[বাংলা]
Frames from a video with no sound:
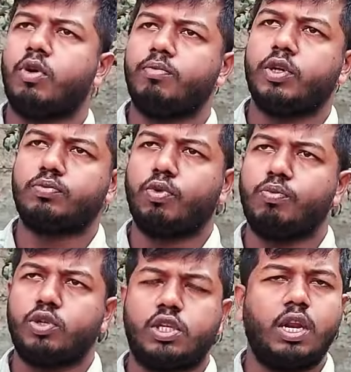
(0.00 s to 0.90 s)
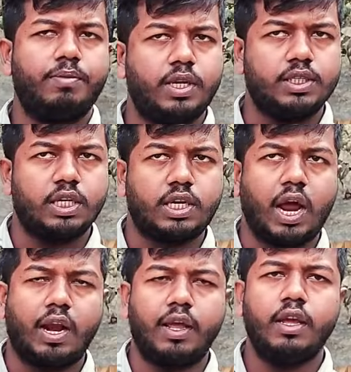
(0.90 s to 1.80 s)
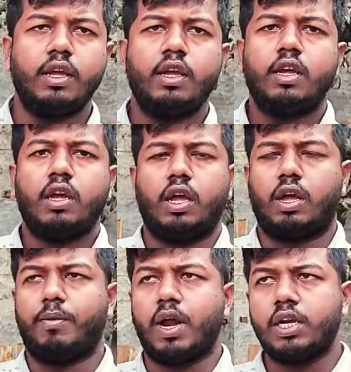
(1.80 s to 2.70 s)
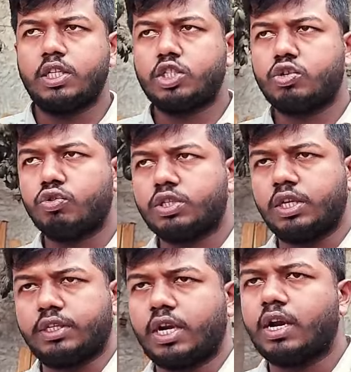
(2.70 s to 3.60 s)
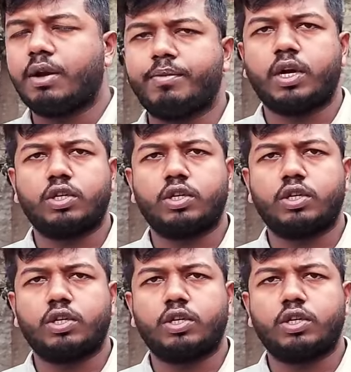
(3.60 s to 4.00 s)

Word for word: মোহাম্মদপুর বসিলা ব্রিজের ঢালে বাংলাদেশ ডোর সেন্টার আপনারা